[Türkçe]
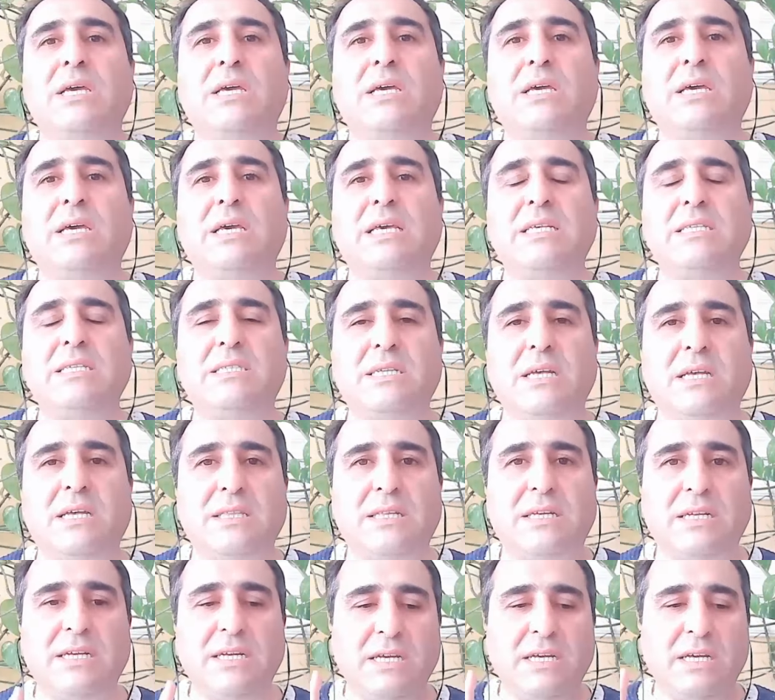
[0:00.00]
e,
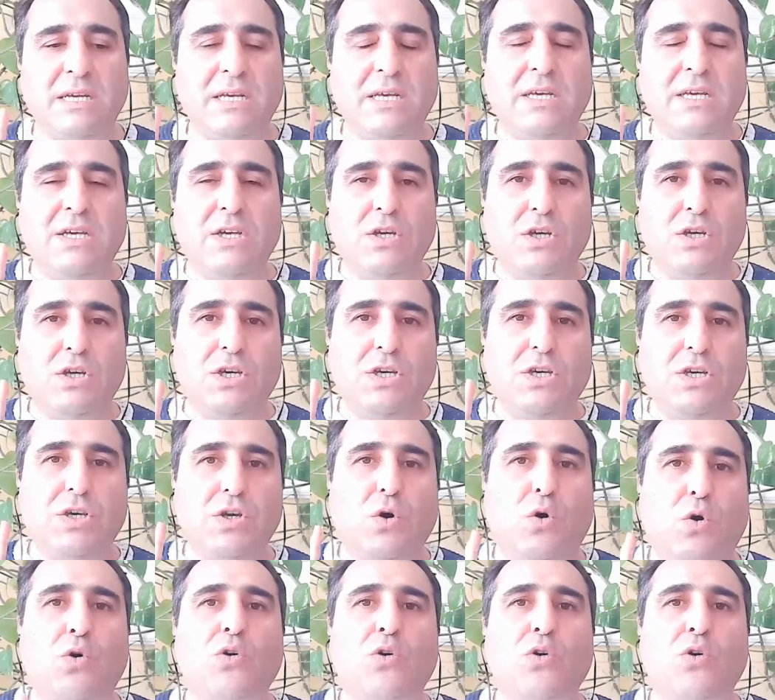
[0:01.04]
insanları e,